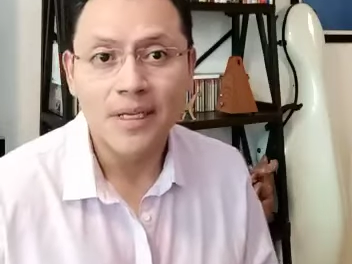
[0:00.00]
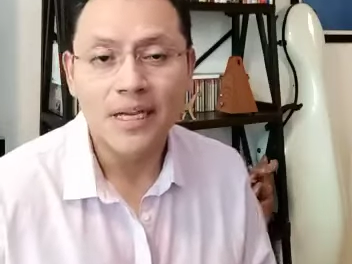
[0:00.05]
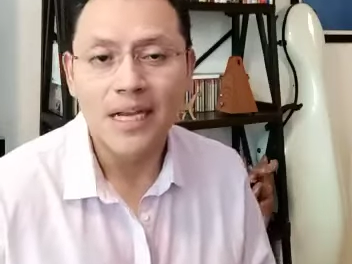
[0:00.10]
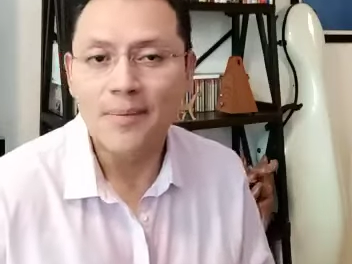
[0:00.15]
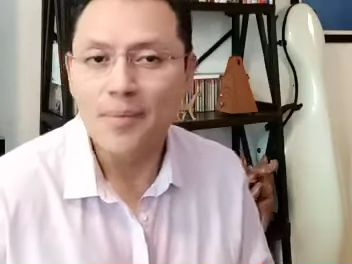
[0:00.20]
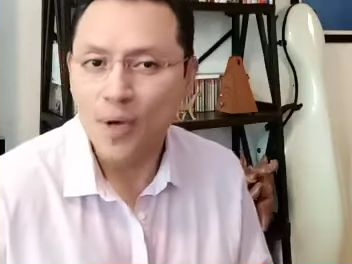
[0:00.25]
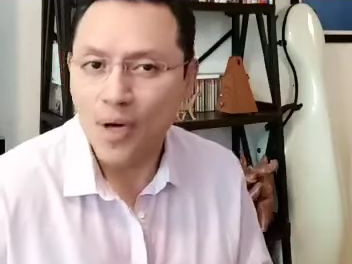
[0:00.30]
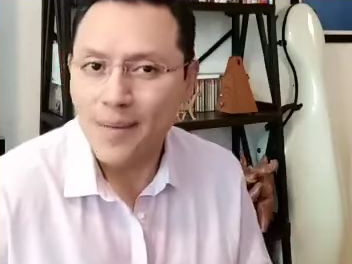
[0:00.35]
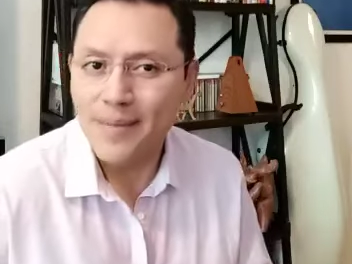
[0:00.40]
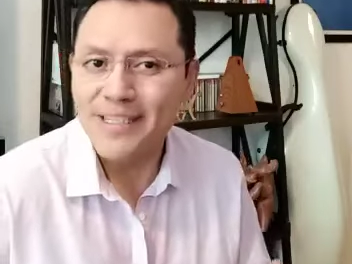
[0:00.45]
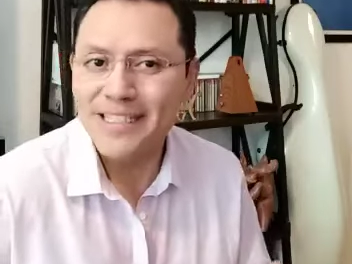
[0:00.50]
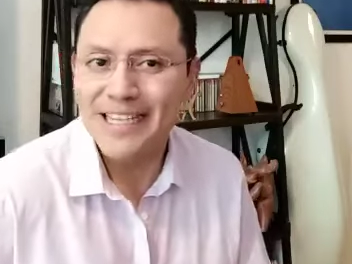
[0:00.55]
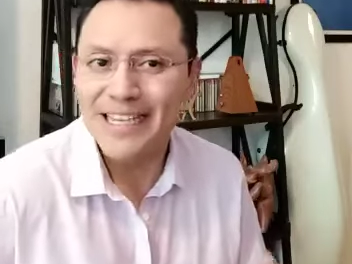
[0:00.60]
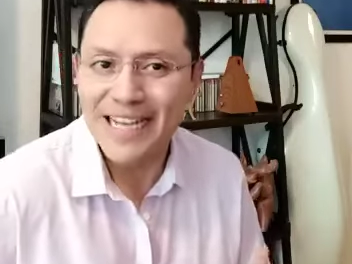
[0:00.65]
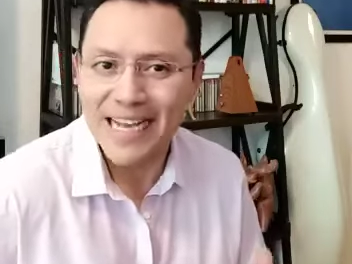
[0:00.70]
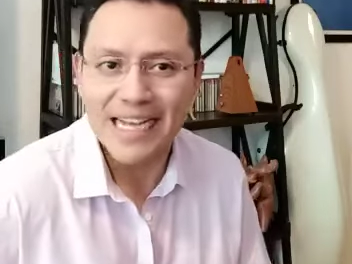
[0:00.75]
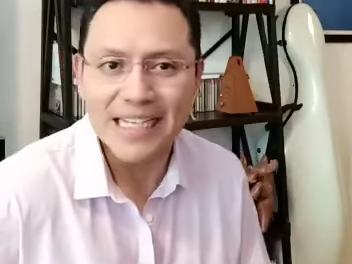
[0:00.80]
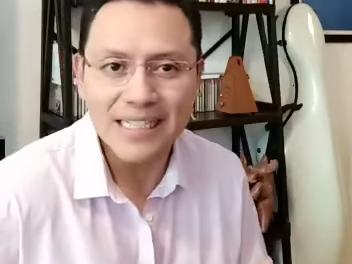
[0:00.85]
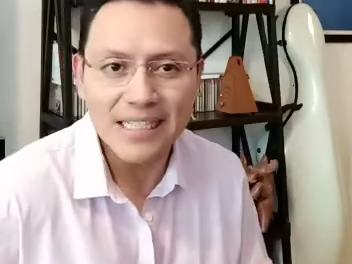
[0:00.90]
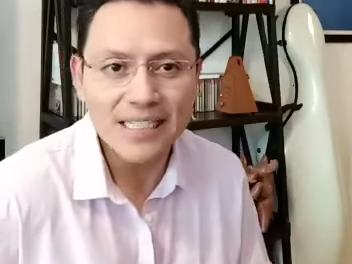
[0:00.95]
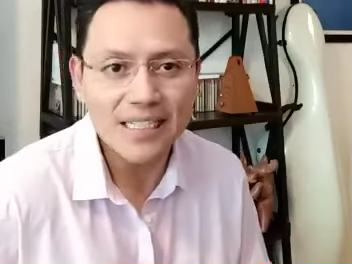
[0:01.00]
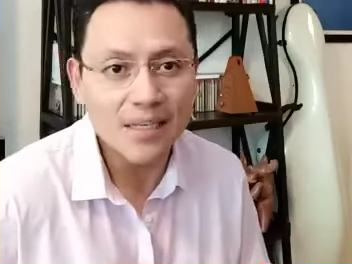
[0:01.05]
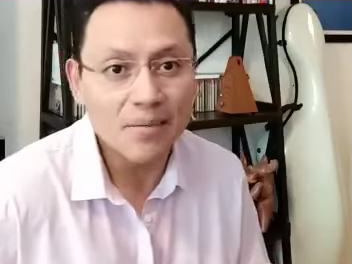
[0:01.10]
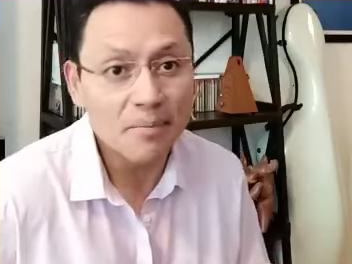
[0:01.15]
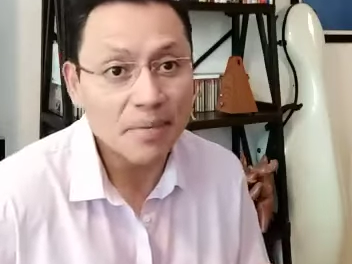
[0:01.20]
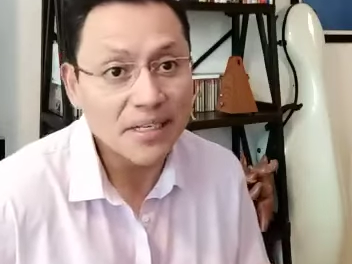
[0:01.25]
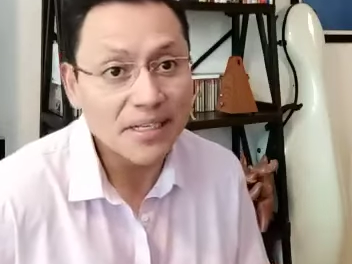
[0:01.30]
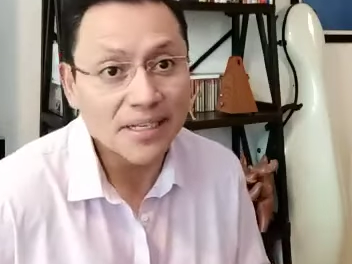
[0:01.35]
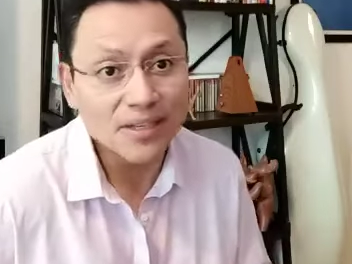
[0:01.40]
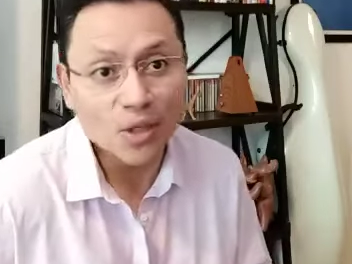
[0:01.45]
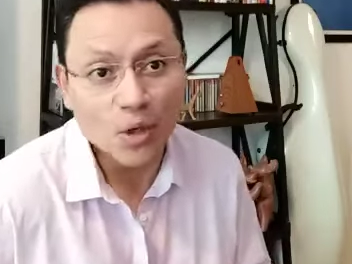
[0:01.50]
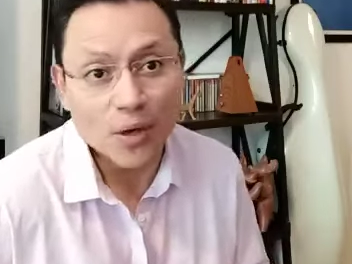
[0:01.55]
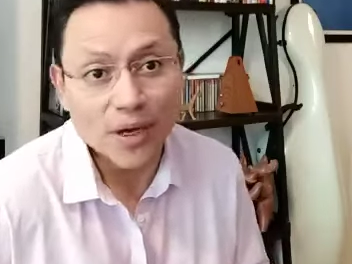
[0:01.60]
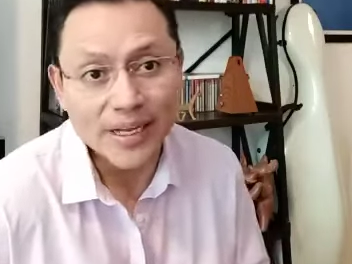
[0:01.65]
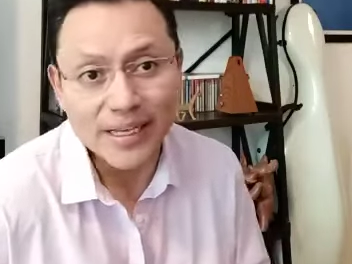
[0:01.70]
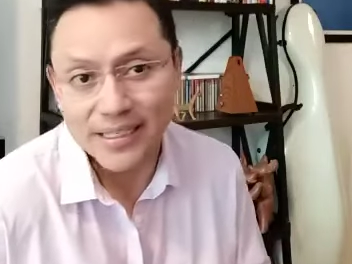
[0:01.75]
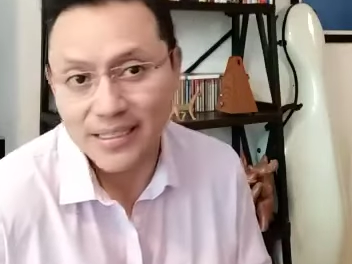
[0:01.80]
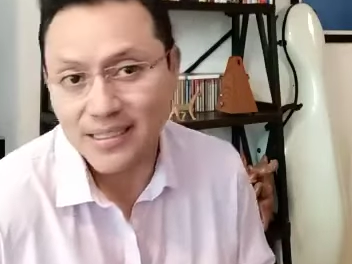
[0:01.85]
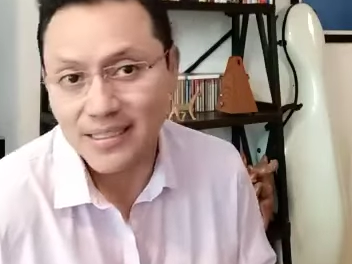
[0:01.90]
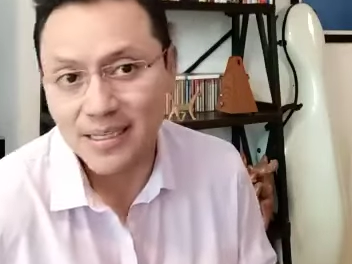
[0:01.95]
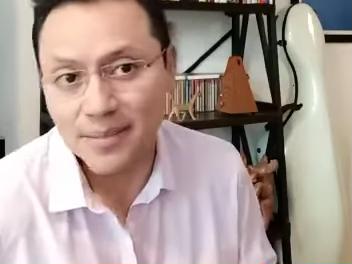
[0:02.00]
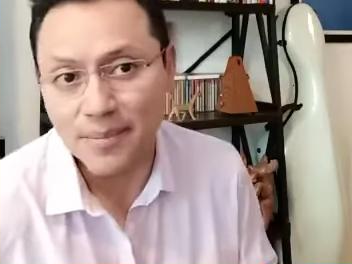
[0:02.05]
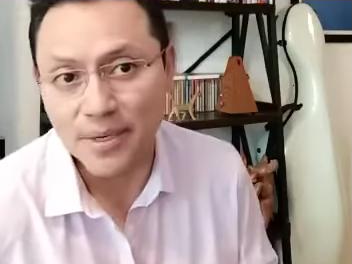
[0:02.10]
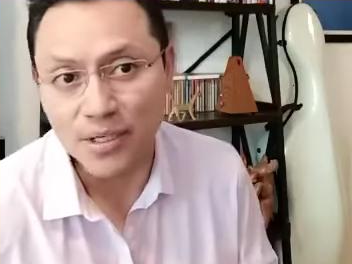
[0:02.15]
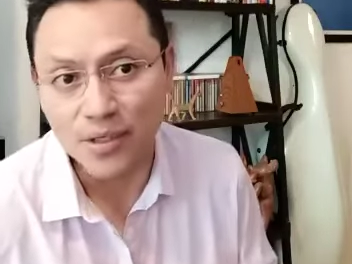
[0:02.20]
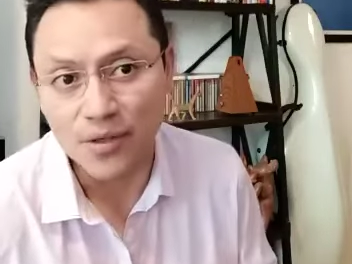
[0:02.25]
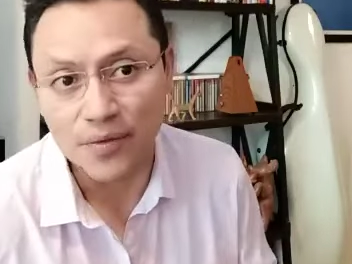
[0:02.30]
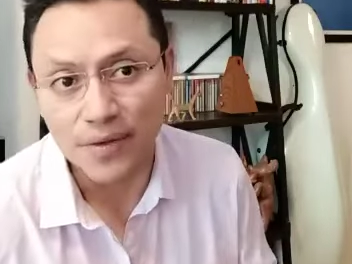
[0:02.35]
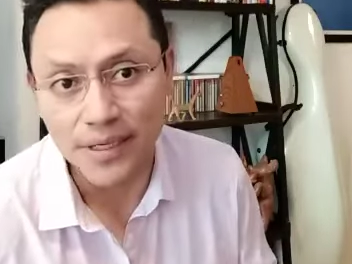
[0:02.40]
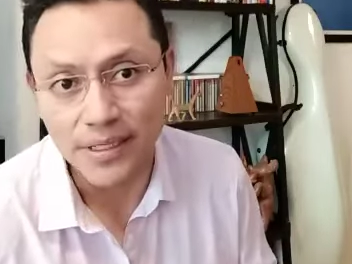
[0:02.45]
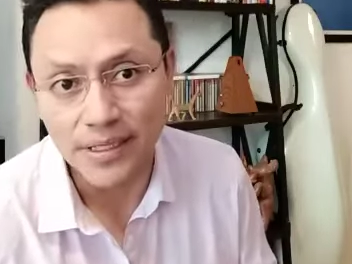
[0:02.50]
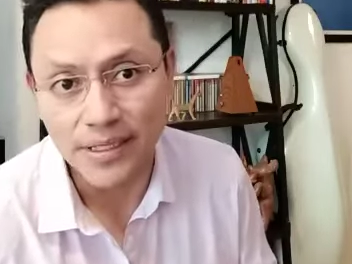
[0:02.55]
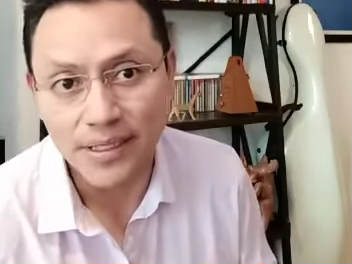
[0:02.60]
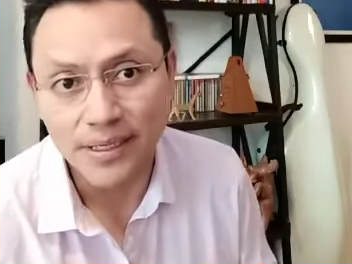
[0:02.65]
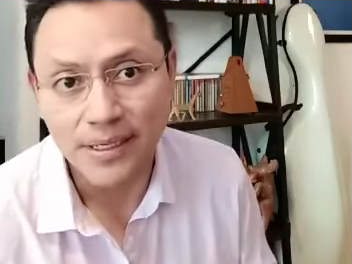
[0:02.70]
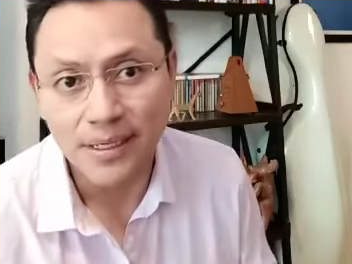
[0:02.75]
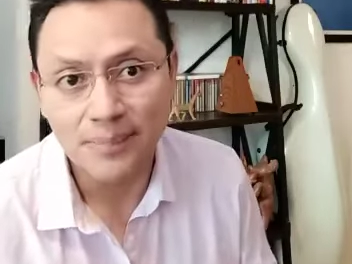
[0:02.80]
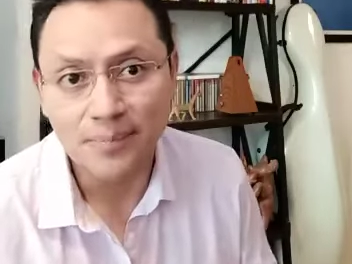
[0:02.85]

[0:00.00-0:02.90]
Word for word: El problema es que casi siempre se antoja y casi siempre se ofrece.